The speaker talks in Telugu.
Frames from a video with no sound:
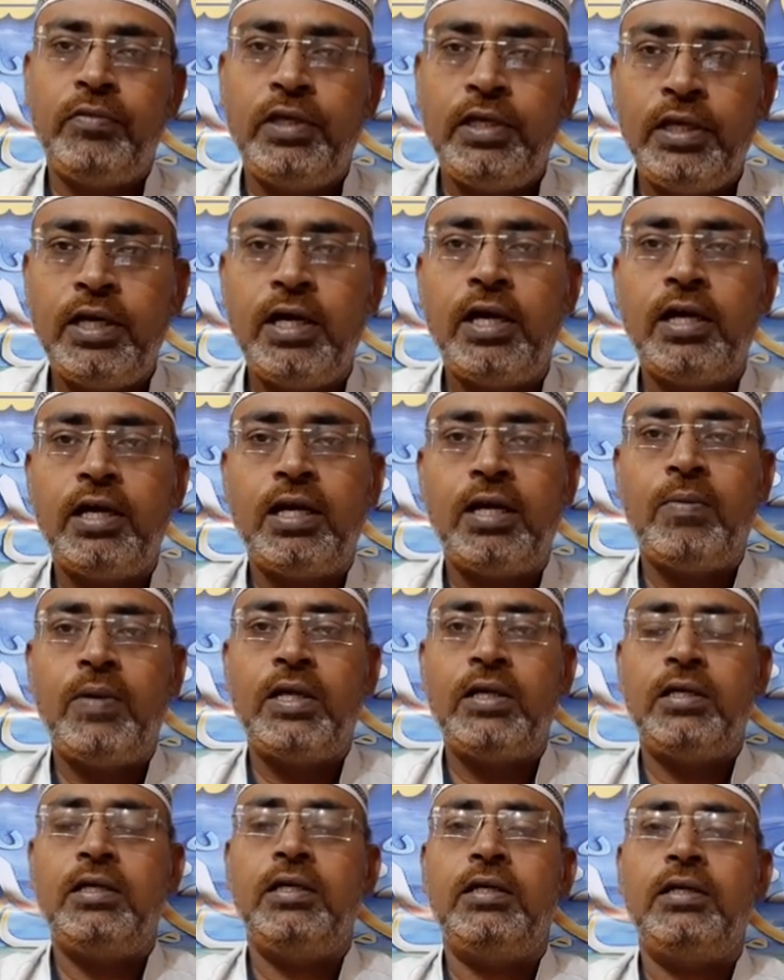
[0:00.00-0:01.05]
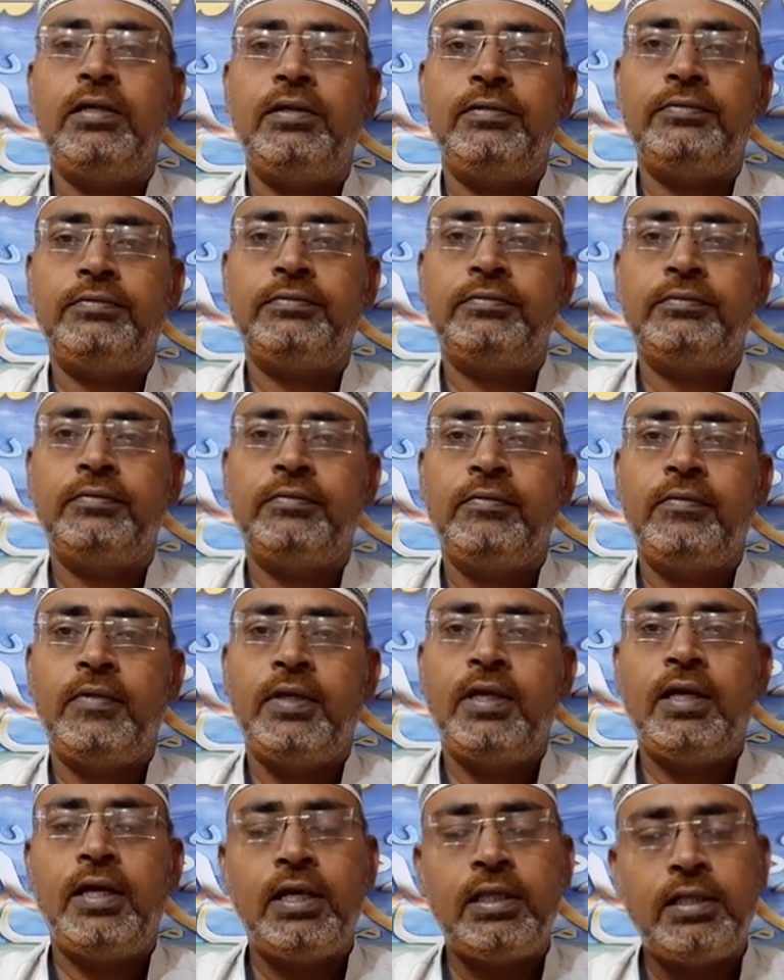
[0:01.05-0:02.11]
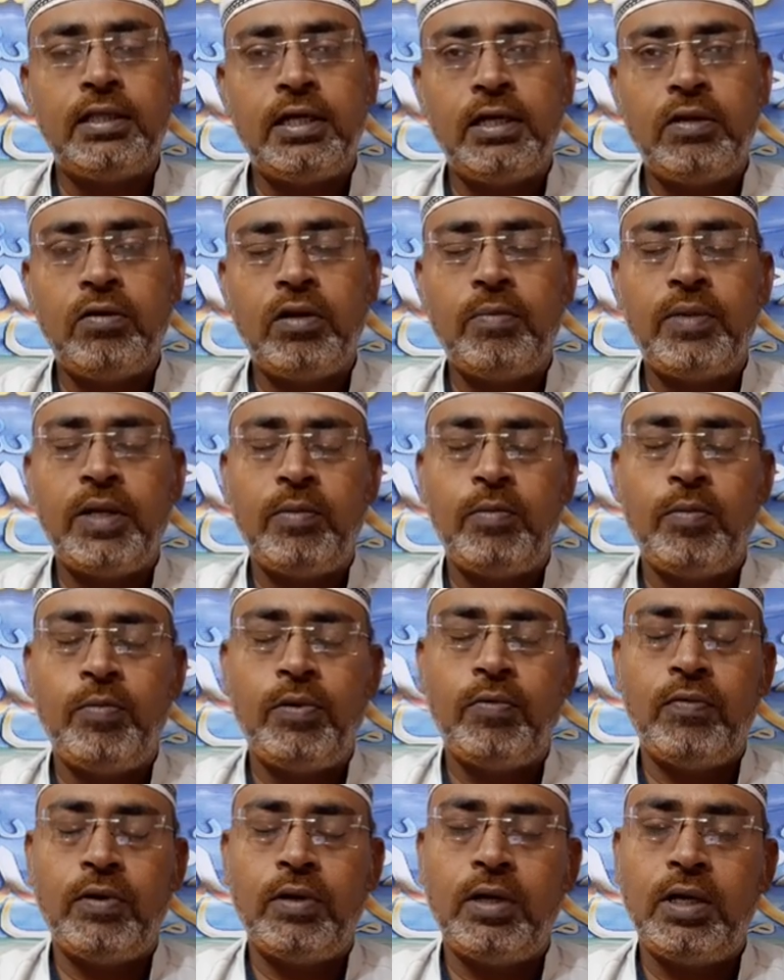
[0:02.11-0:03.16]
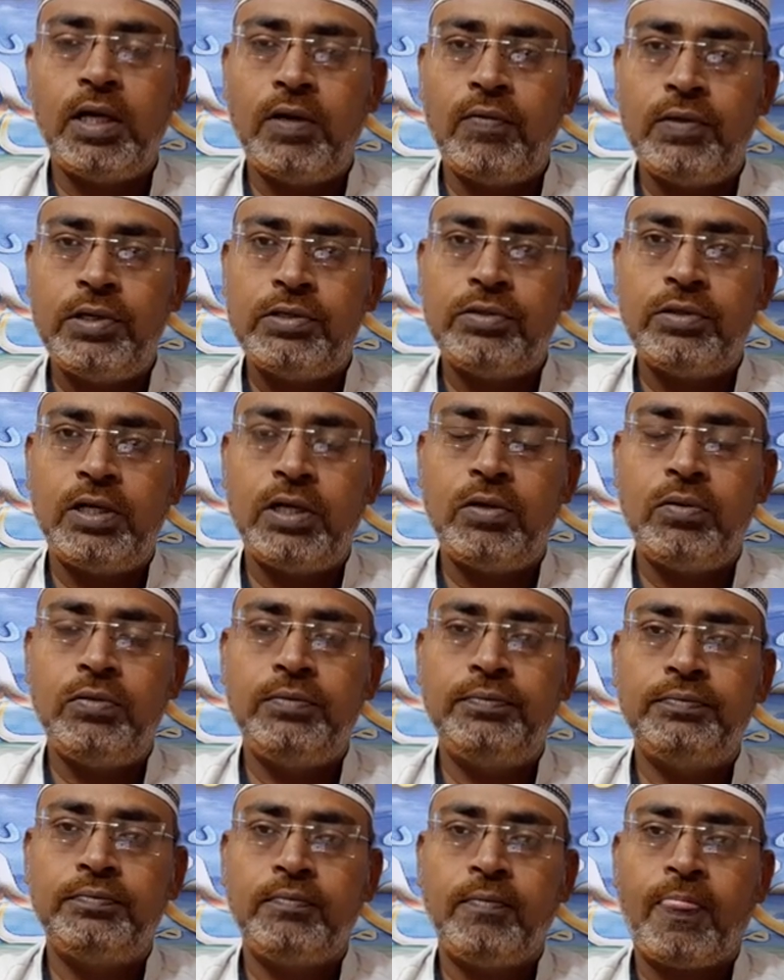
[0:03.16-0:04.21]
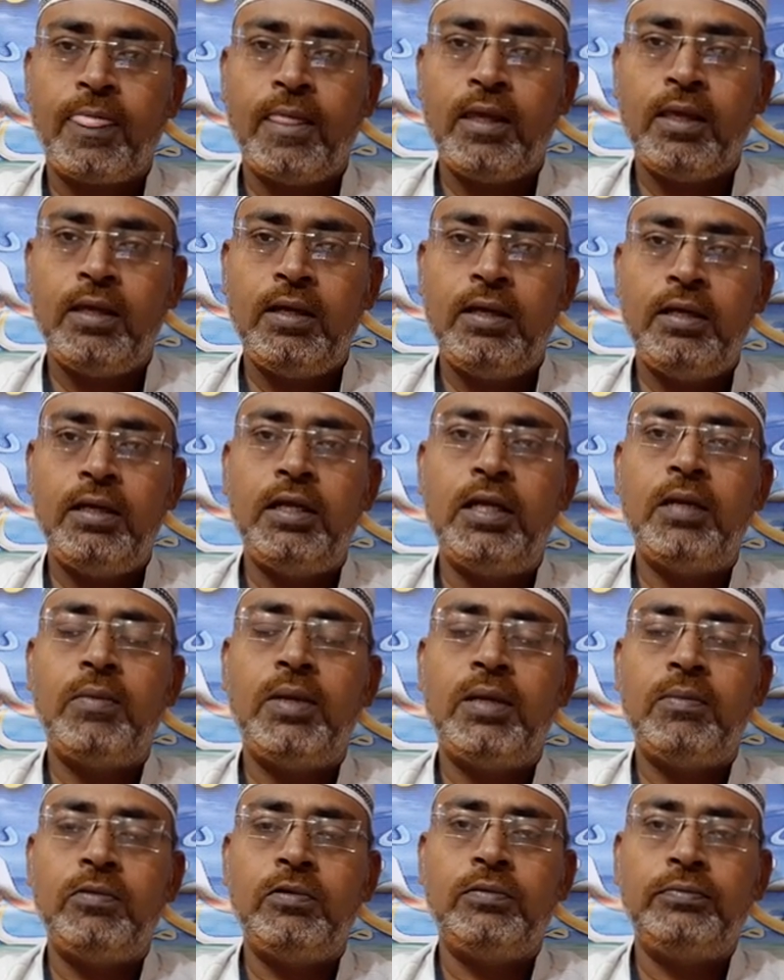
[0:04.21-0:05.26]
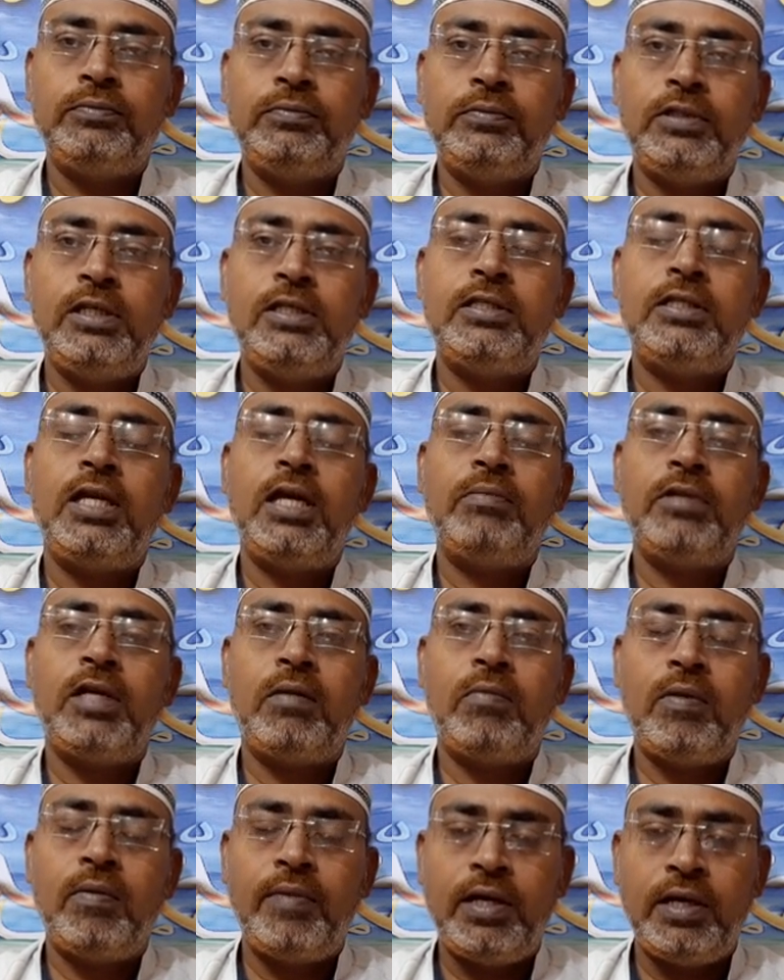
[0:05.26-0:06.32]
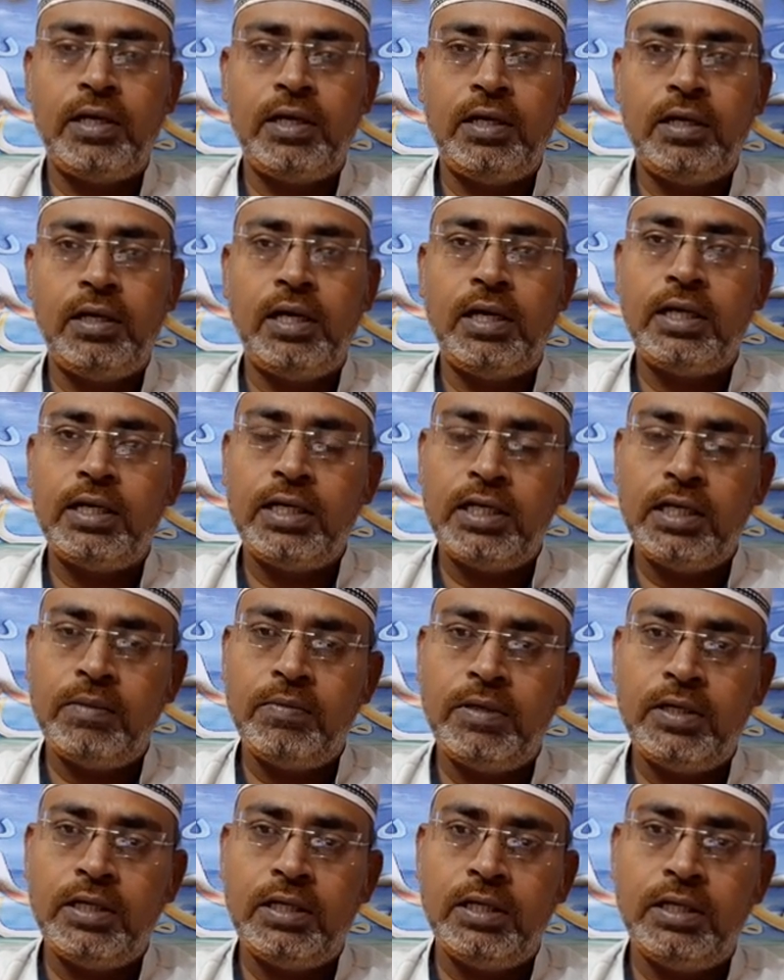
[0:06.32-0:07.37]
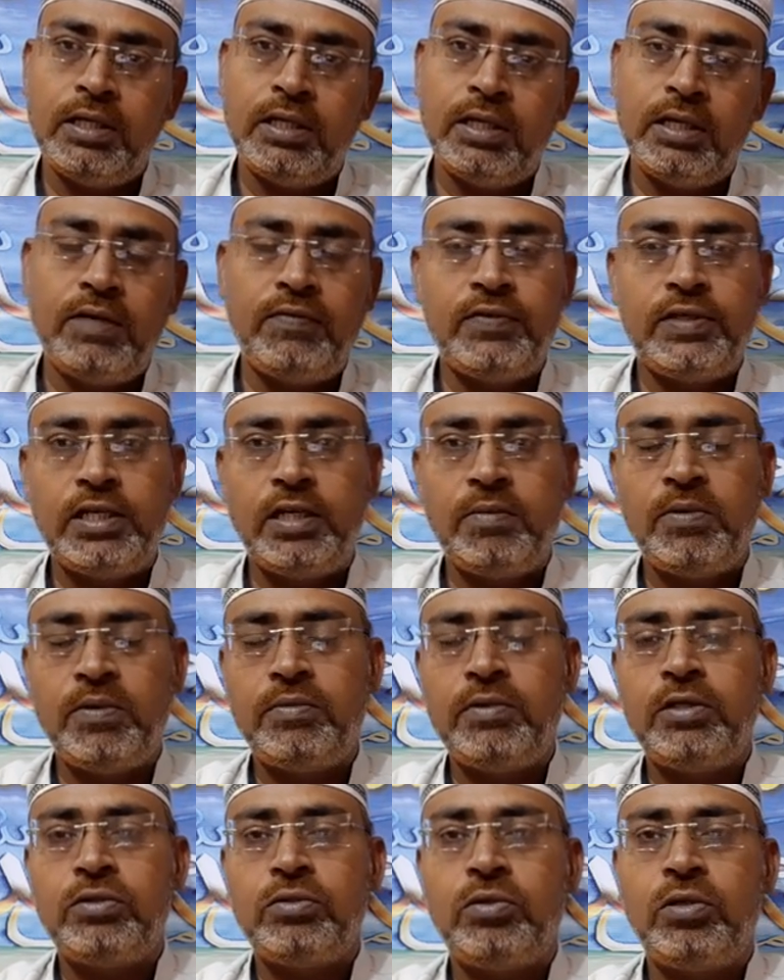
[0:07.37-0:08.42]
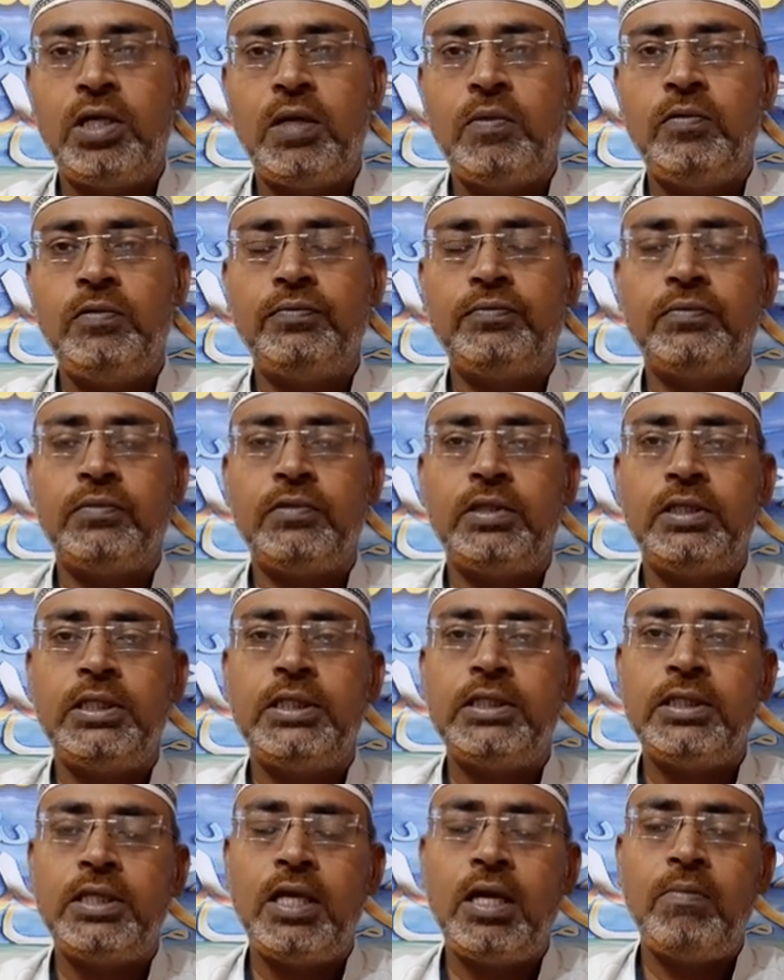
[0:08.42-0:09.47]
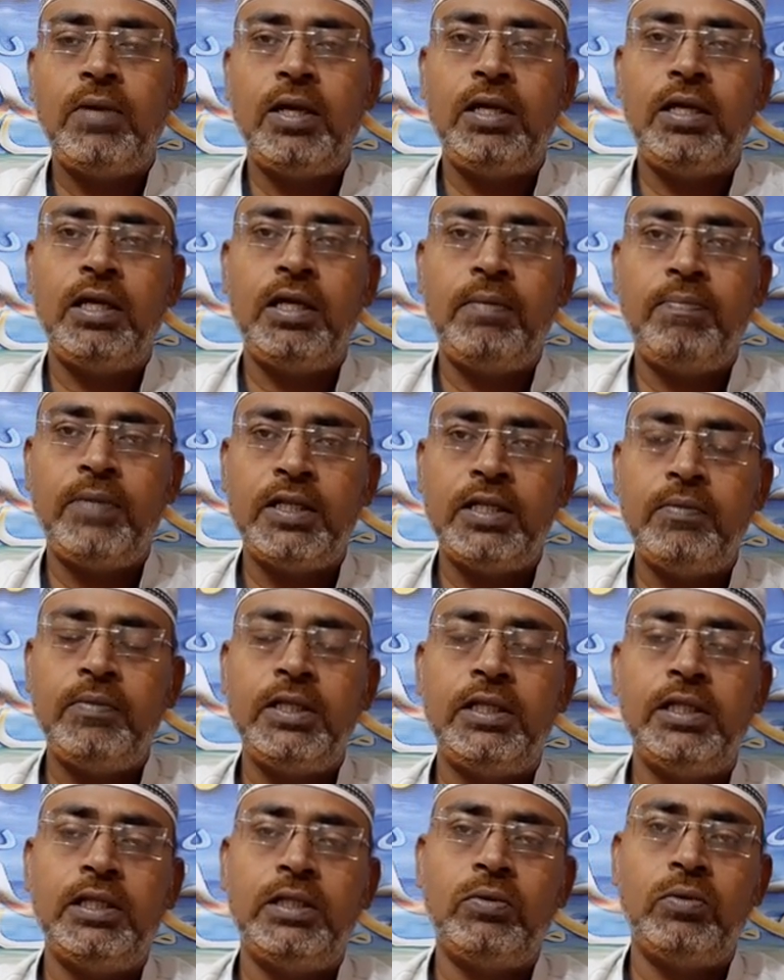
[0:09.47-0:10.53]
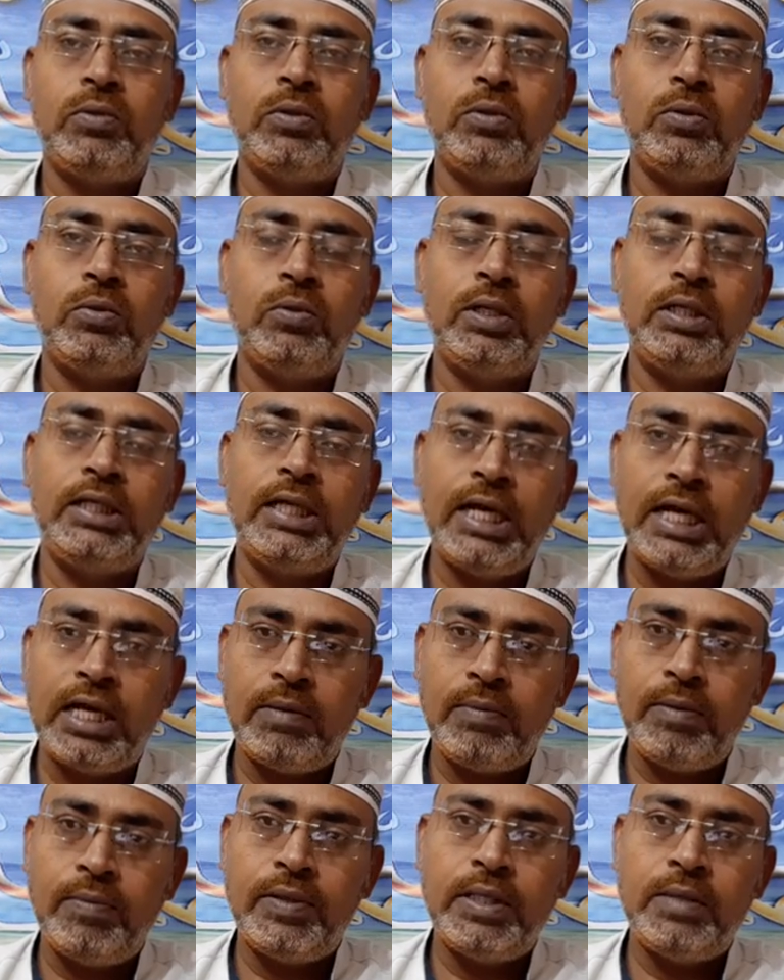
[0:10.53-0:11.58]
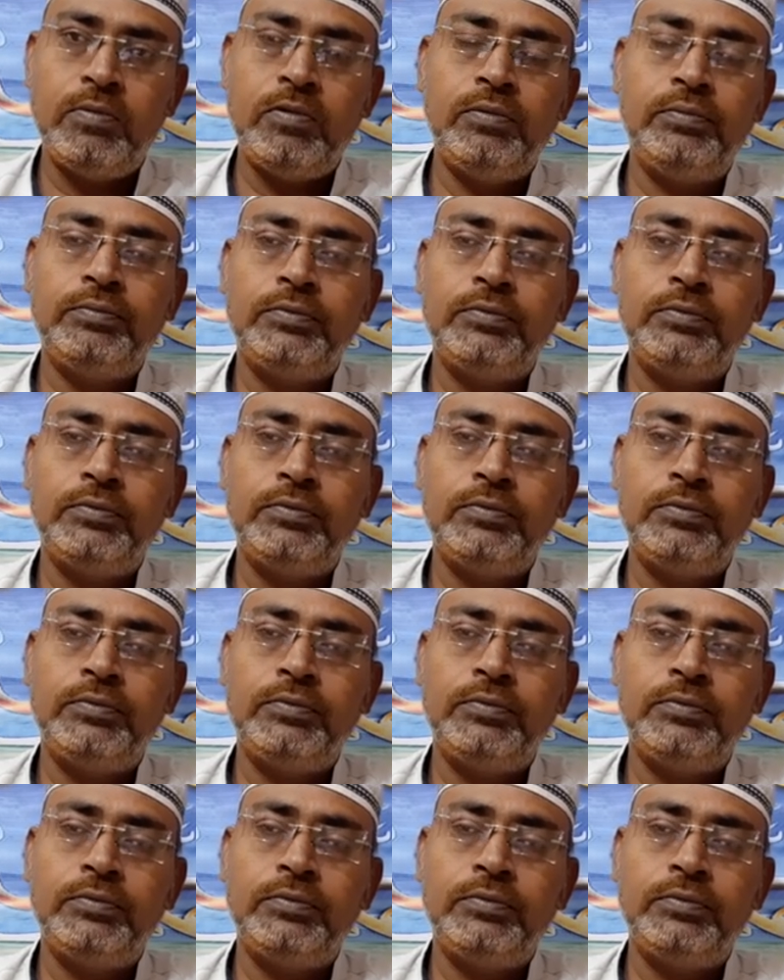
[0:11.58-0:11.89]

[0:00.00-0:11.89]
ఈ కార్యక్రమానికి అందరినీ కూడా ప్రేమపూర్వకంగా ఆహ్వానిస్తున్నాను నిన్న మనము ఇస్లాం ధర్మం అంటే ఏమిటి అన్న విషయాన్ని మనం తెలుసుకున్నాము ఇస్లాం అనే పదం ఏదైతే ఉందో అది అరబీ పదము